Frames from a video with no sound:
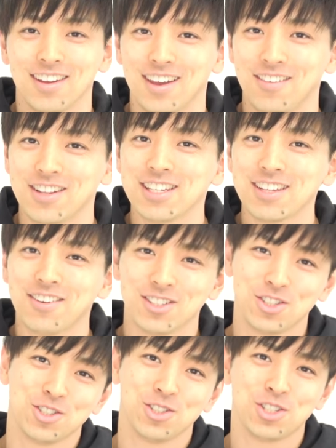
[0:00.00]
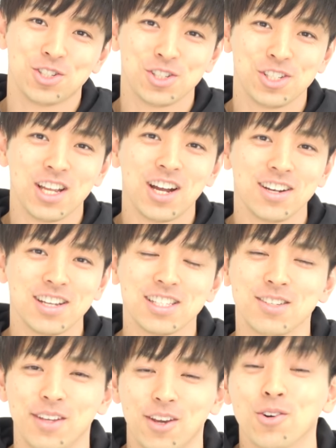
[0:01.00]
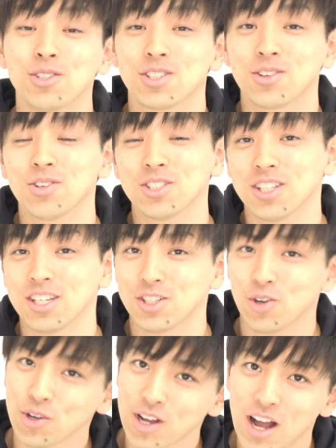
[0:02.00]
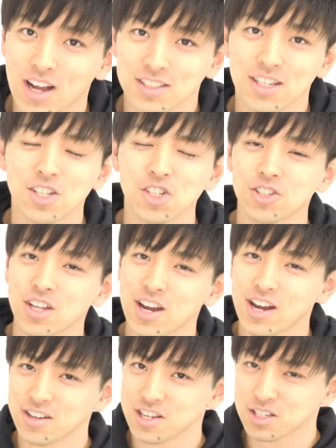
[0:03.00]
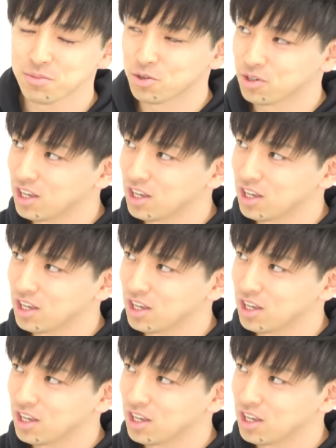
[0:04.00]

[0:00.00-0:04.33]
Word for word: えー、皆様充実した春休みお過ごしでしょうか。先週ね、春休みの